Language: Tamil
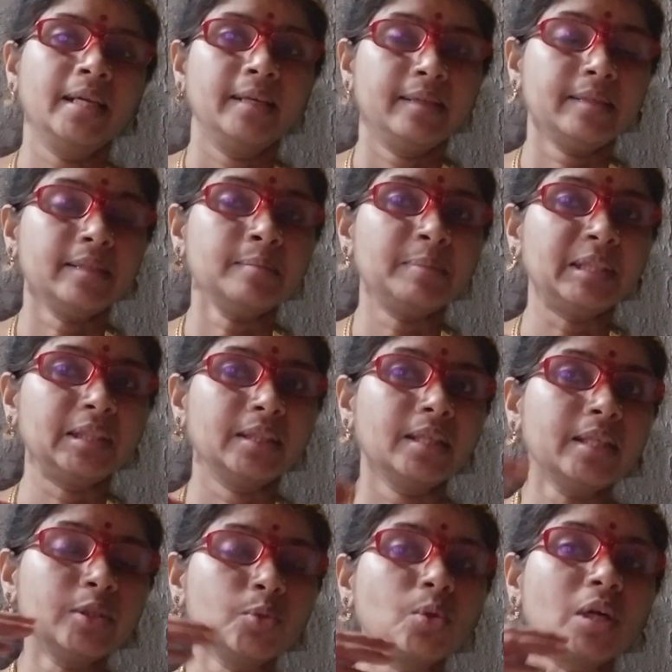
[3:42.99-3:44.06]
என்னென்னு
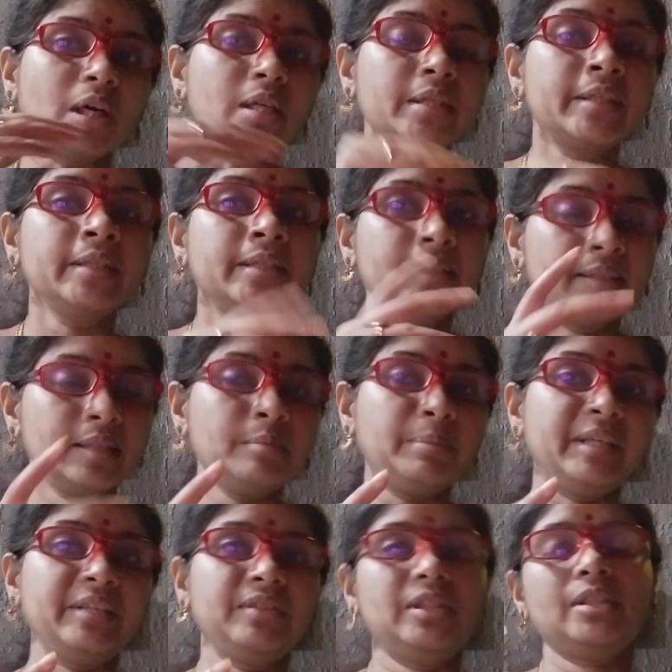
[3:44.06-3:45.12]
பார்த்தீங்கன்னா இவங்க ஆல்ரெடி டிசைட்
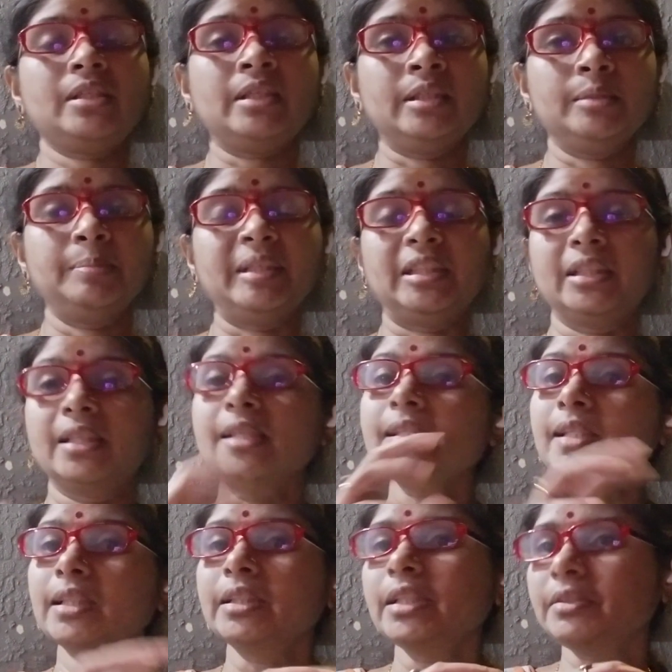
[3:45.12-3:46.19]
பண்ணி வச்சுருக்கிறது பார்த்தீங்கன்னா
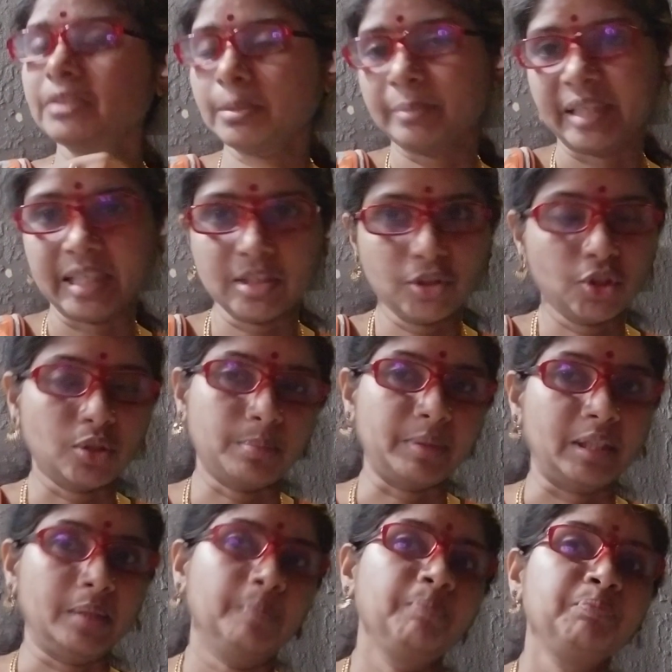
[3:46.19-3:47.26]
சத்யாவை தான் மைண்டில் வச்சுருப்பாங்க